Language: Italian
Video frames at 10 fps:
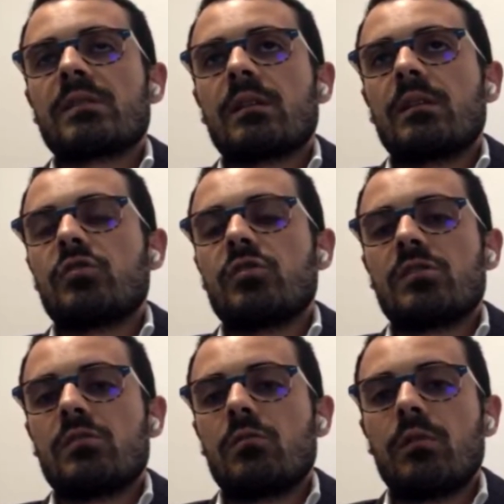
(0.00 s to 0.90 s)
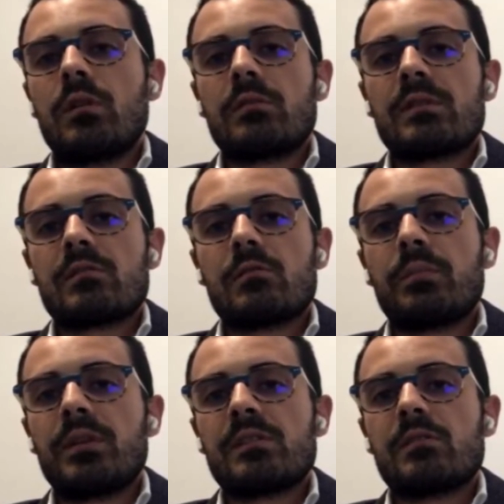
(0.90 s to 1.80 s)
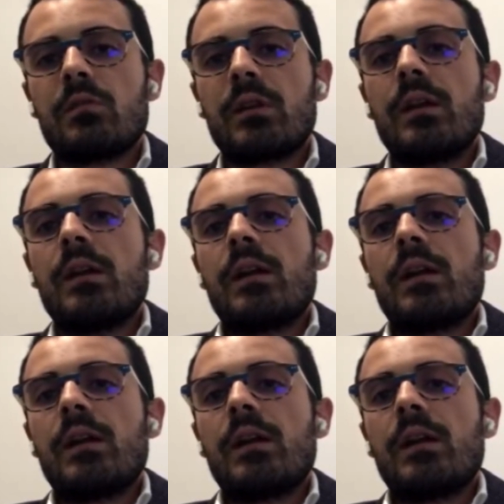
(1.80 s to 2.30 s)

questa, decisione, questa soppressione